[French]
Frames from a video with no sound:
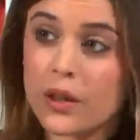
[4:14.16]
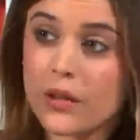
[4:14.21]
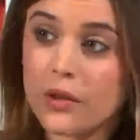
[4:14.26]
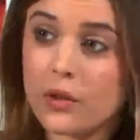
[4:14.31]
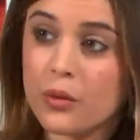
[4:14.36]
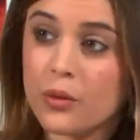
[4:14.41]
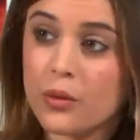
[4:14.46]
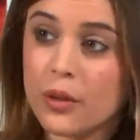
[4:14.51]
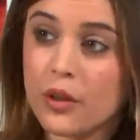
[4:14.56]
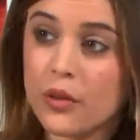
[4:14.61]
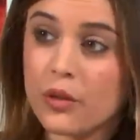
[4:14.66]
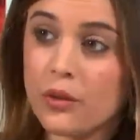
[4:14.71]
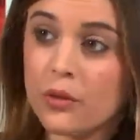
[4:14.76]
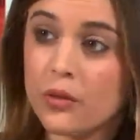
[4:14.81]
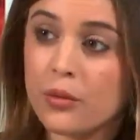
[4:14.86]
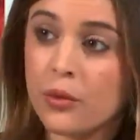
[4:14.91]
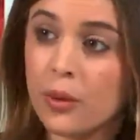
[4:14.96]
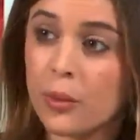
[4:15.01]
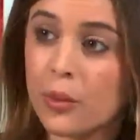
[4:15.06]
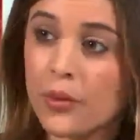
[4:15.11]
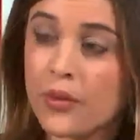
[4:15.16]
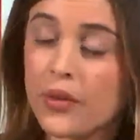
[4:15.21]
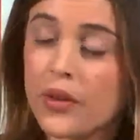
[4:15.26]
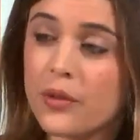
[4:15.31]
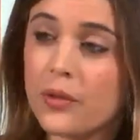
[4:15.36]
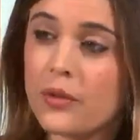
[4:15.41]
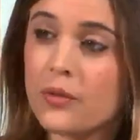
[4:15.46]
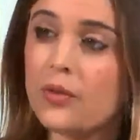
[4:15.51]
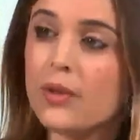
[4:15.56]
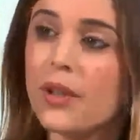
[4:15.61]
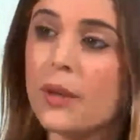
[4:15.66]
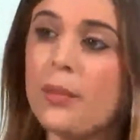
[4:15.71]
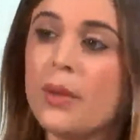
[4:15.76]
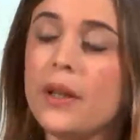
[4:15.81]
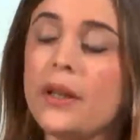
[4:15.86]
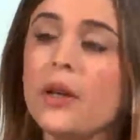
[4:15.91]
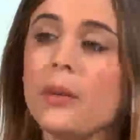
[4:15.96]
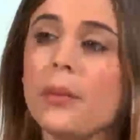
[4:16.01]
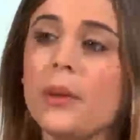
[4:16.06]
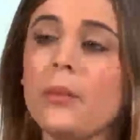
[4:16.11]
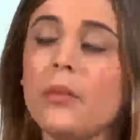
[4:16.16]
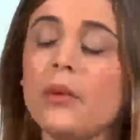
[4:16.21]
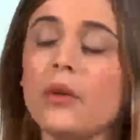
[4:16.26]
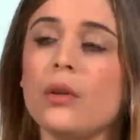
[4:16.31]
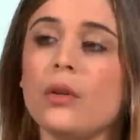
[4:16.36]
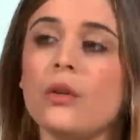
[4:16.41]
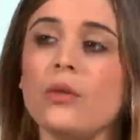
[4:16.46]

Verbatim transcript: qu'est-ce, que, qu'est-ce que vous en pensez Est-ce que vous appelez quand même